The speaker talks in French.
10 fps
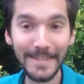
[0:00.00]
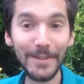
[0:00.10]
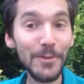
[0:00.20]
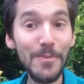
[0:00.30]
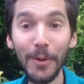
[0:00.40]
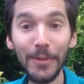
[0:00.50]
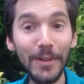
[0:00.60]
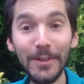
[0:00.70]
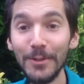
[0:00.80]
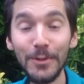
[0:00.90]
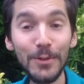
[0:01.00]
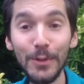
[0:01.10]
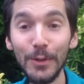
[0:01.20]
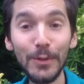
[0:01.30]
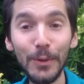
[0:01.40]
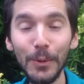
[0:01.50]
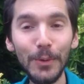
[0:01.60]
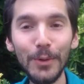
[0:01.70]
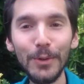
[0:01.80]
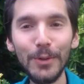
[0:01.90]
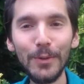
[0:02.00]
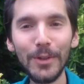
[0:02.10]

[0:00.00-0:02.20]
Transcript: ça vous demande juste deux secondes de,